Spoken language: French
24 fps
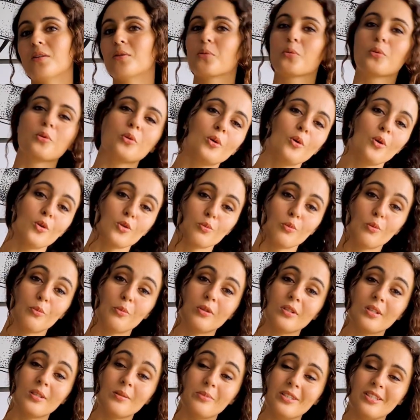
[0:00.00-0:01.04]
Donc en ce
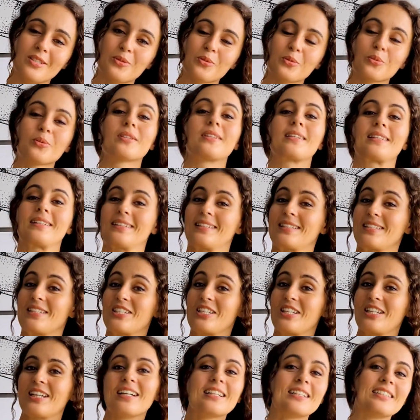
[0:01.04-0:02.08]
moment, les billets sont très très
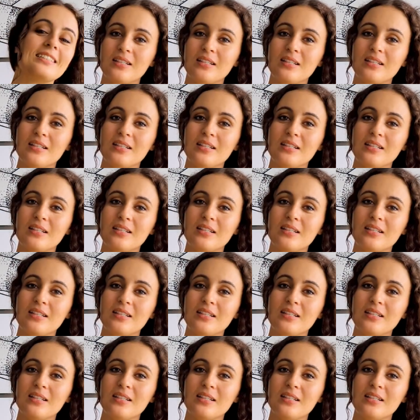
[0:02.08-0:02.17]
chers.